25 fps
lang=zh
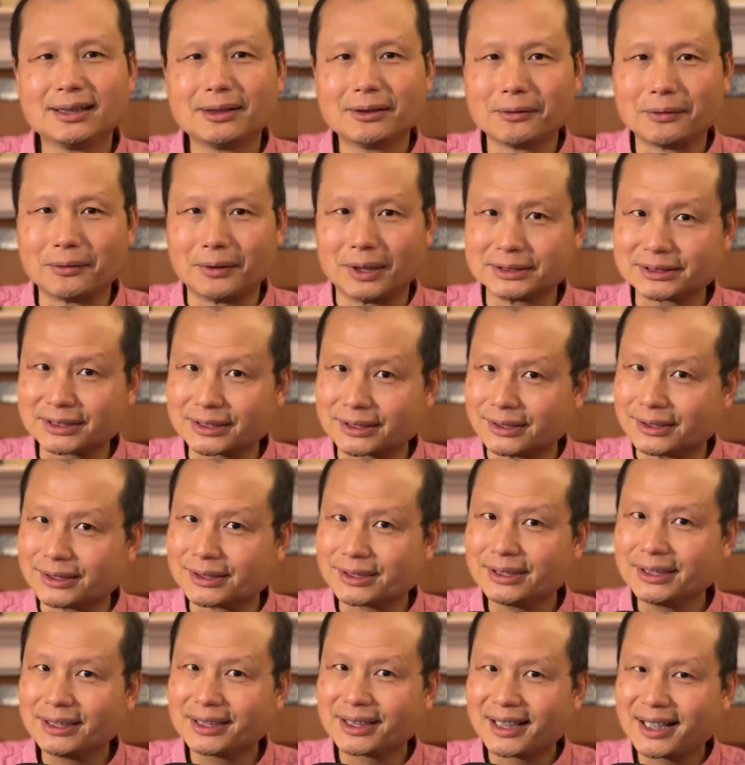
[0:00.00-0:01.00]
我仔
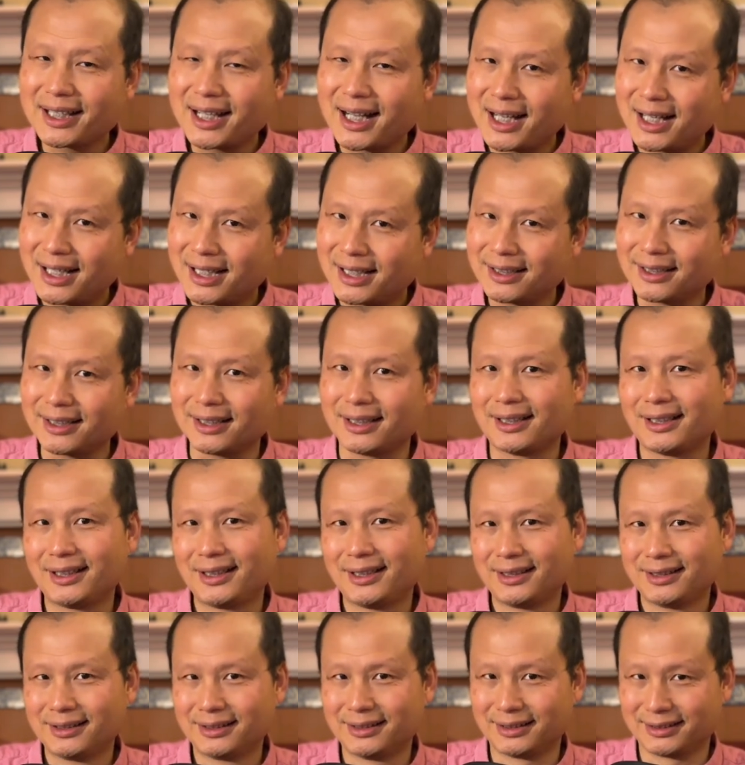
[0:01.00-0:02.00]
细看了
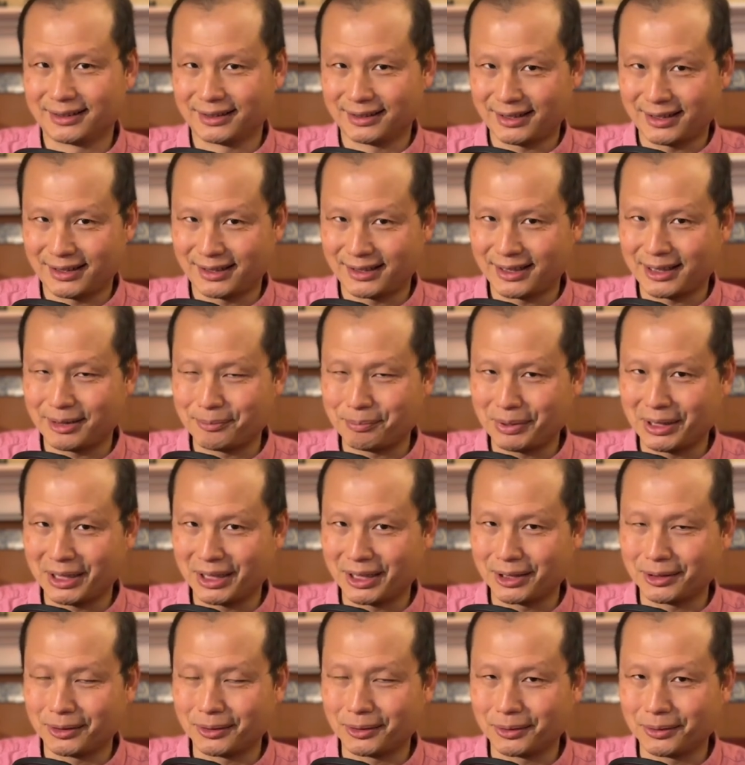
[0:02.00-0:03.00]
他那
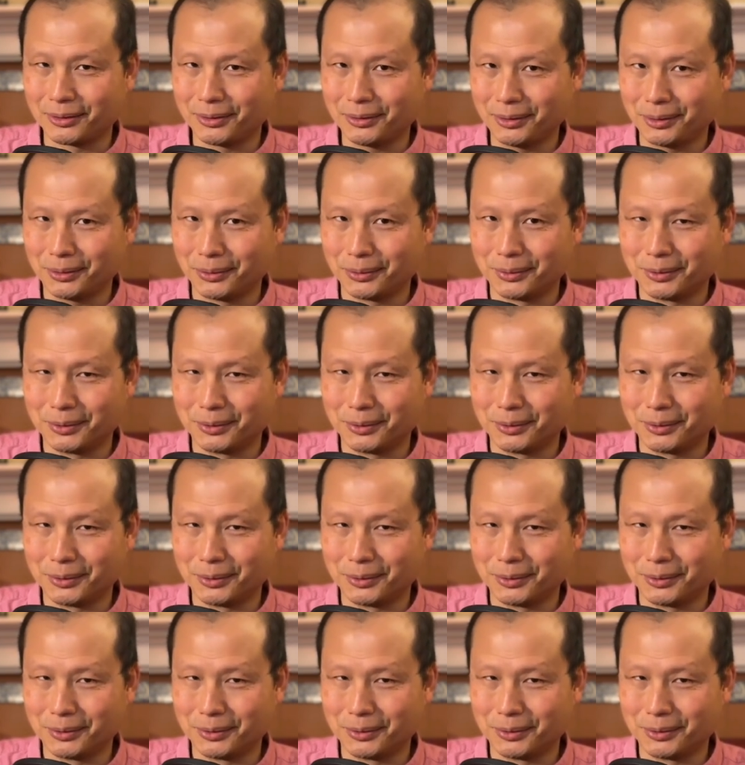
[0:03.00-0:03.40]
篇论